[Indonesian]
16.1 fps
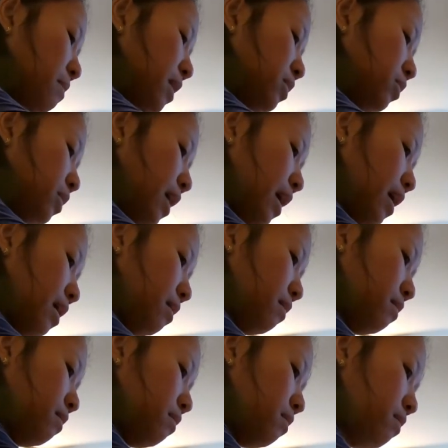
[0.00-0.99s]
masuklah
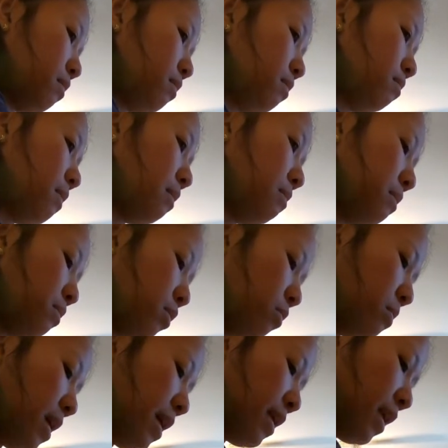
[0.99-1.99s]
mami mau
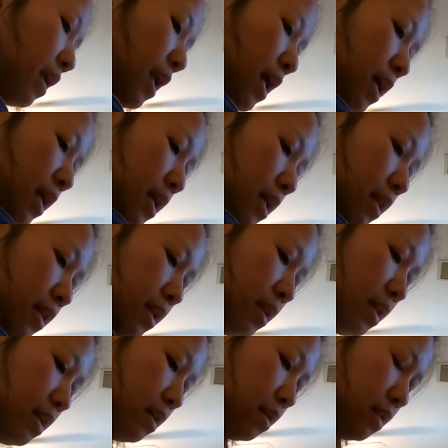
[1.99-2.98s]
blender lagi nanti nak